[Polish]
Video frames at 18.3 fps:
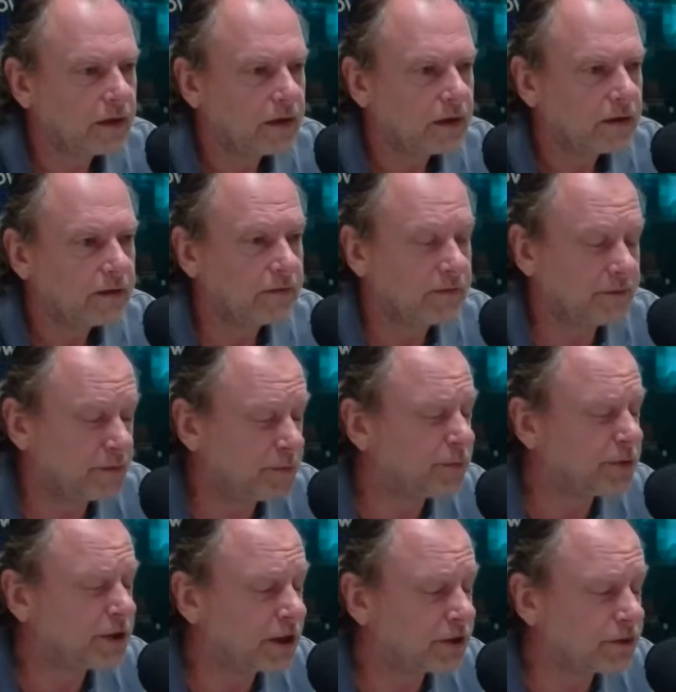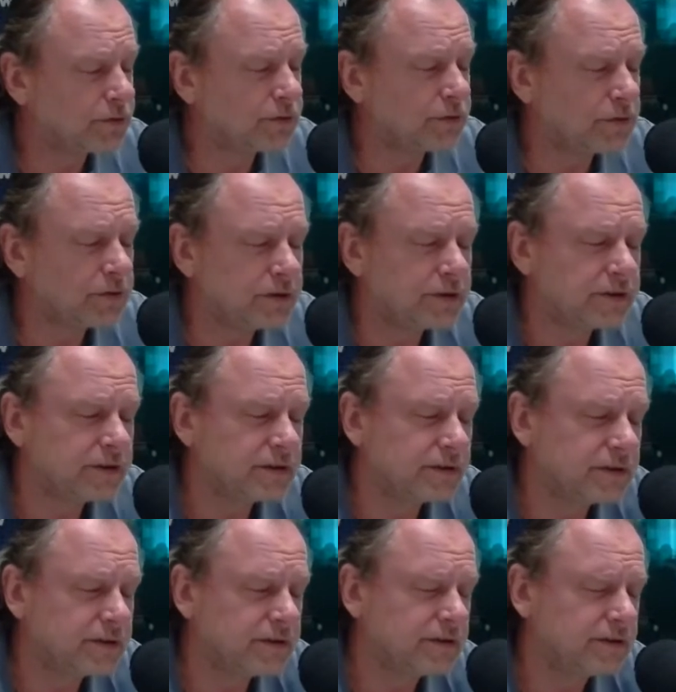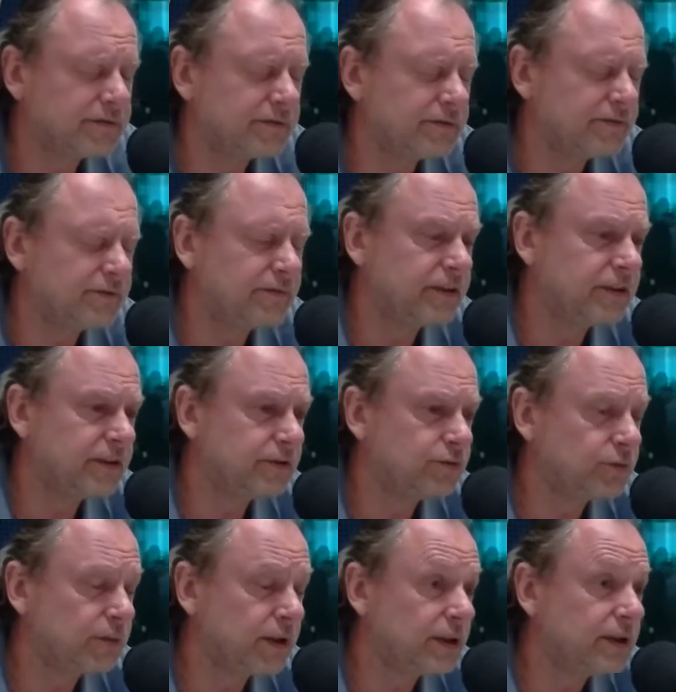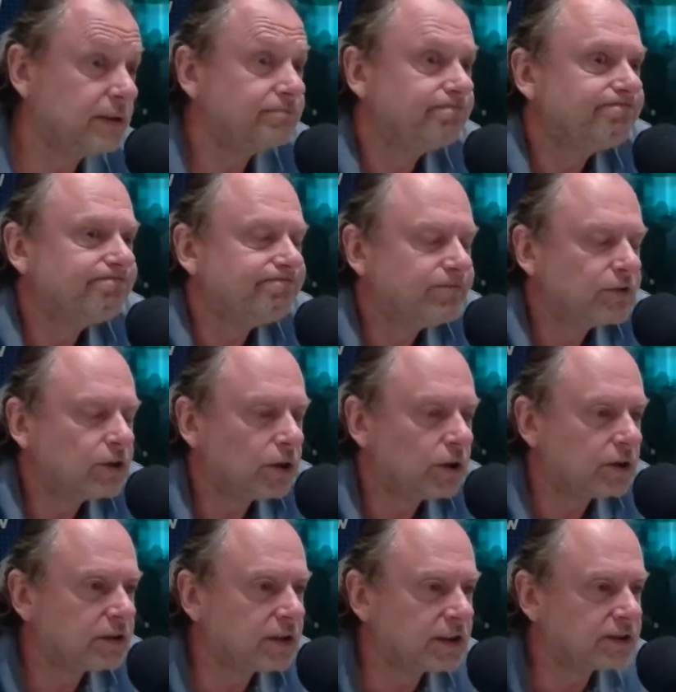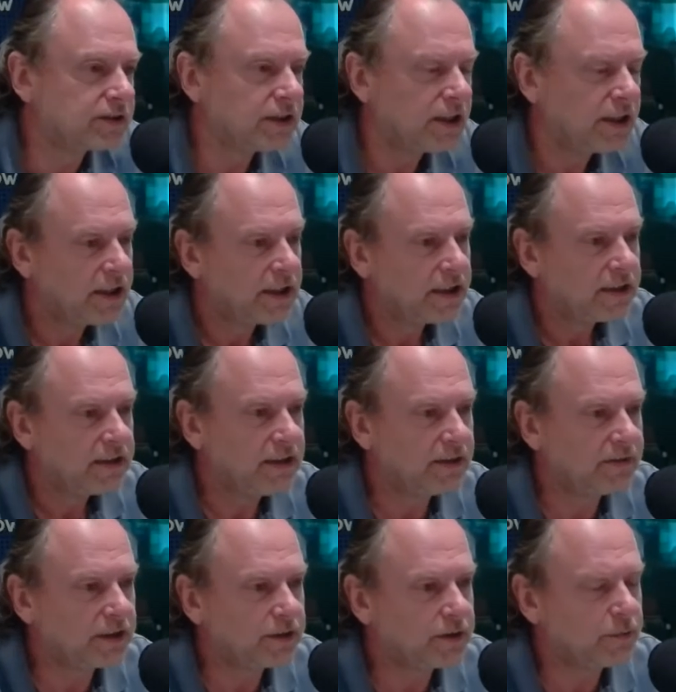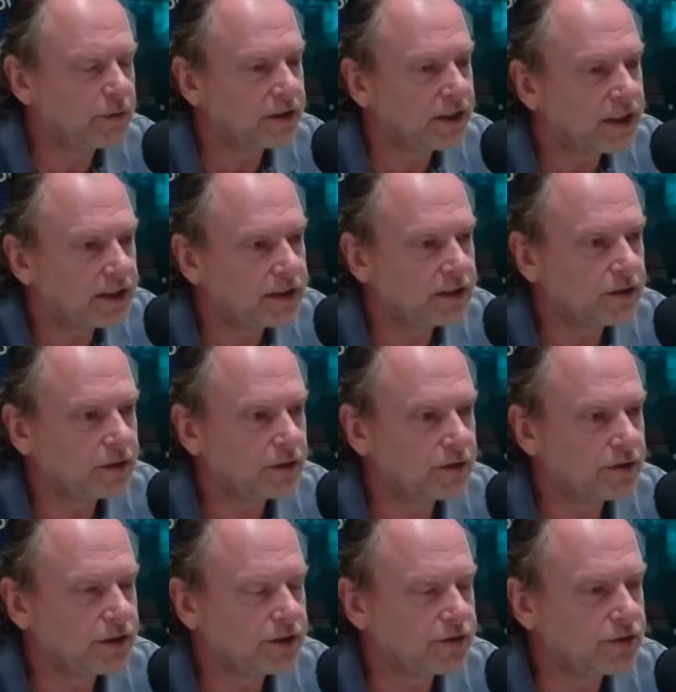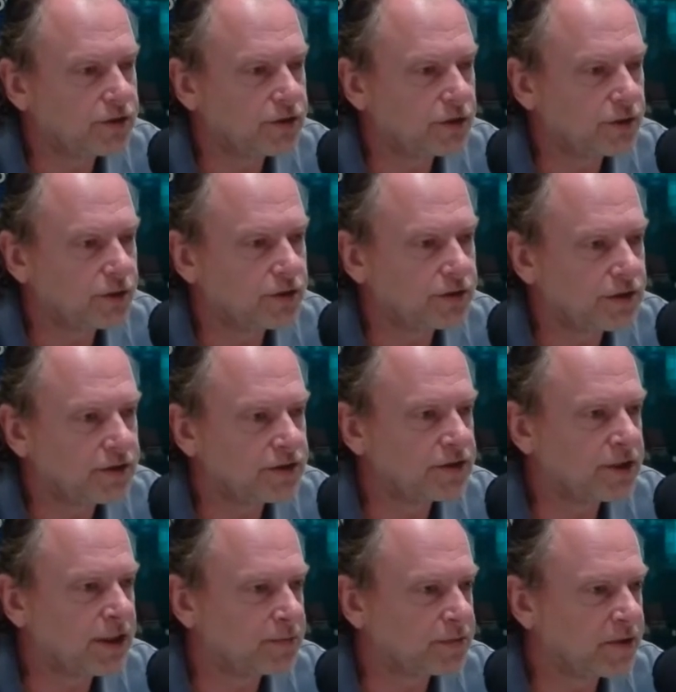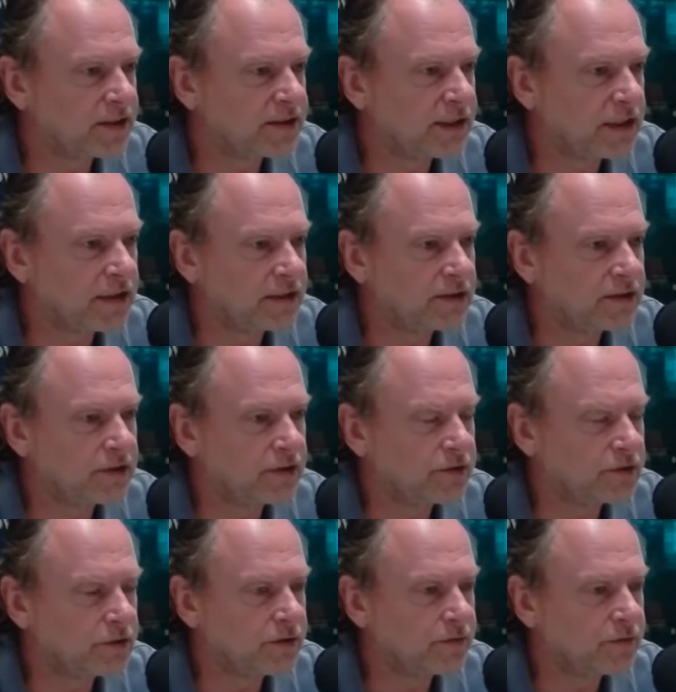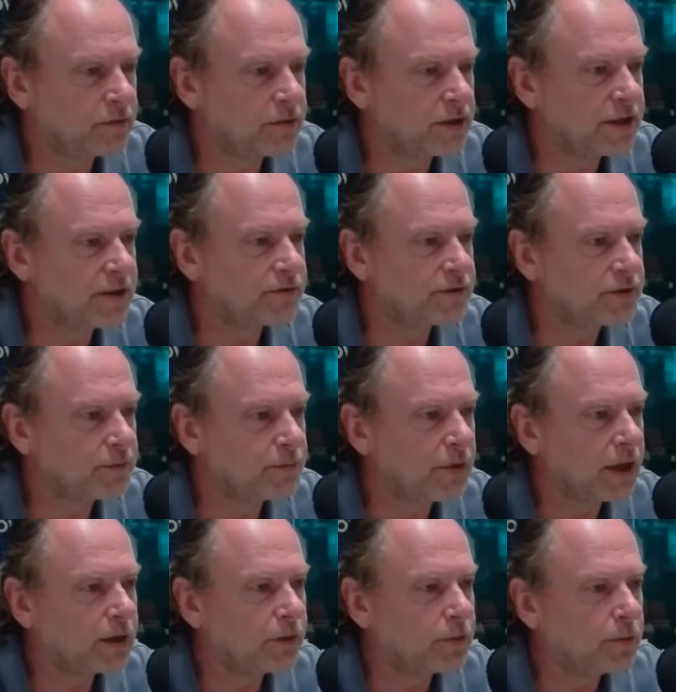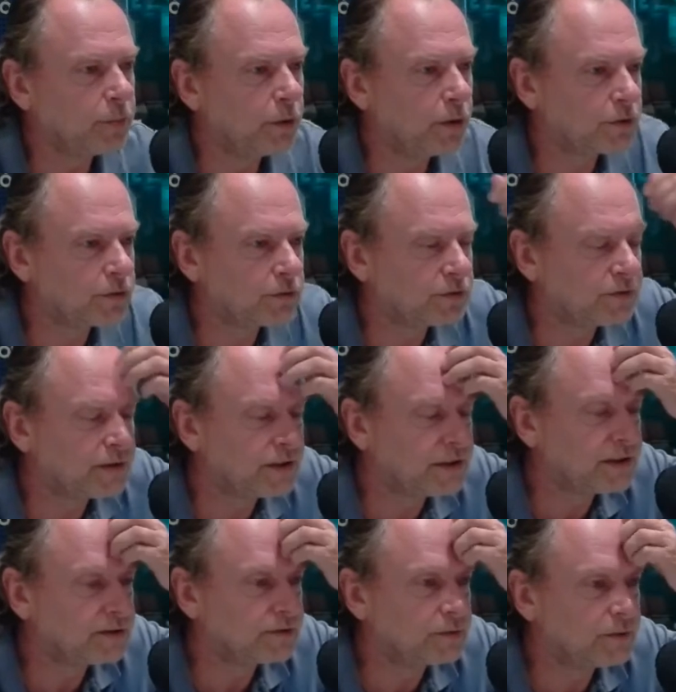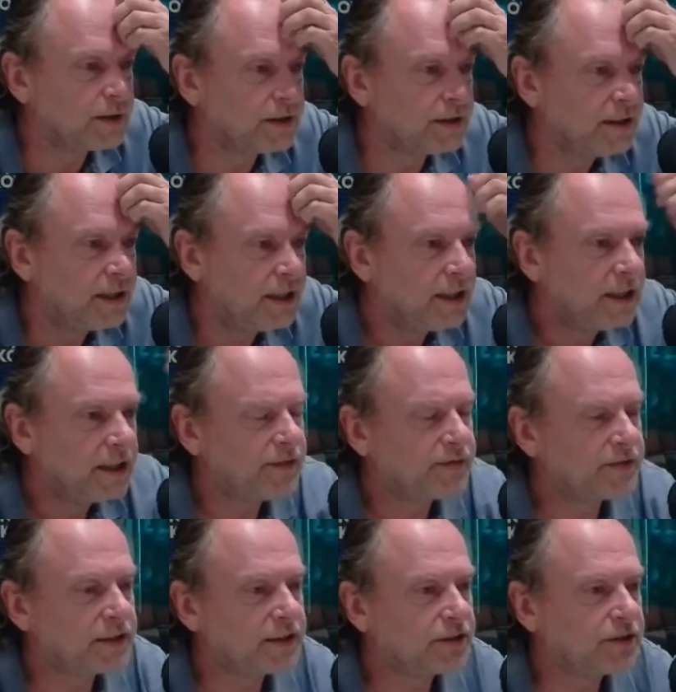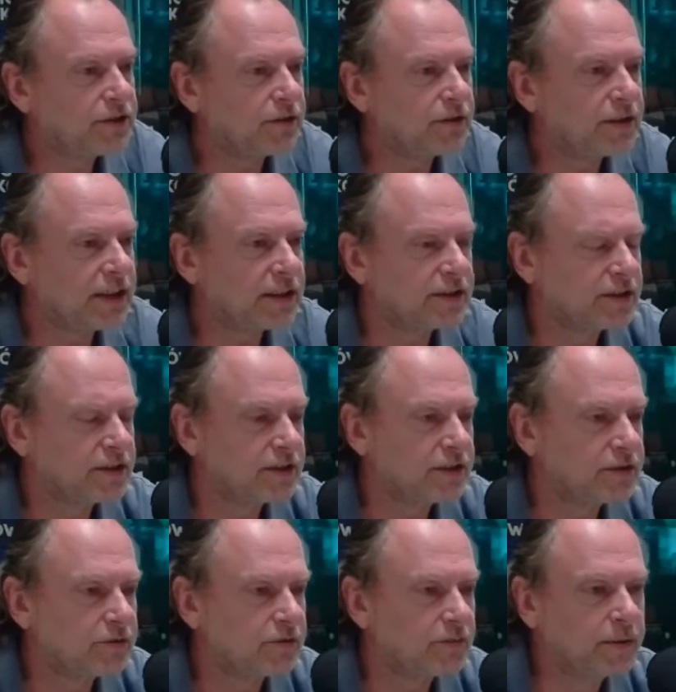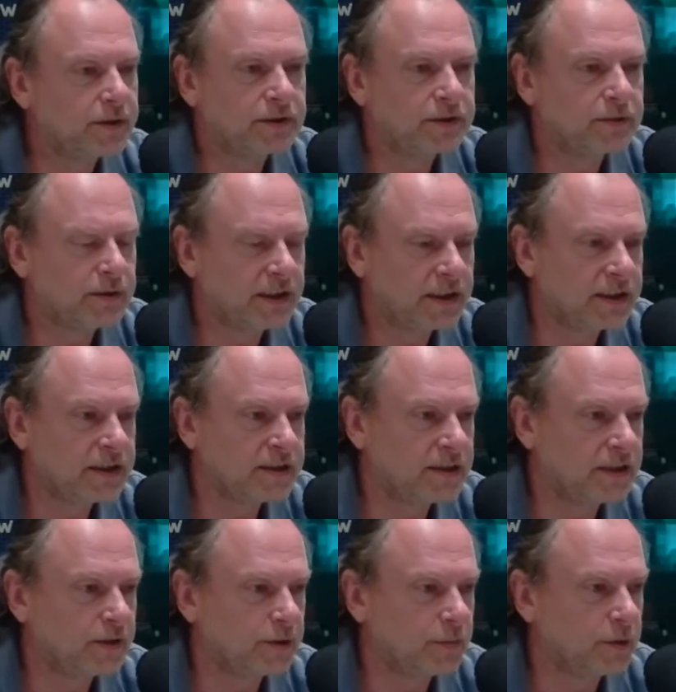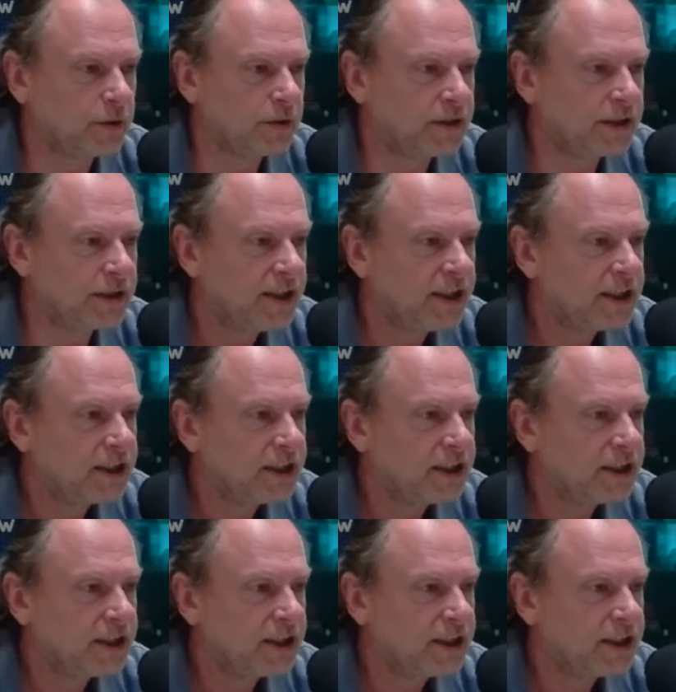wybrzeżu e, Wenezueli, no też nie wiadomo kiedy dojdzie, czy dojdzie, czy na przykład Stany Zjednoczone w ogóle nie wstrzymają importu z Wenezueli i wtedy się okaże, że znów będą jakieś niedobory,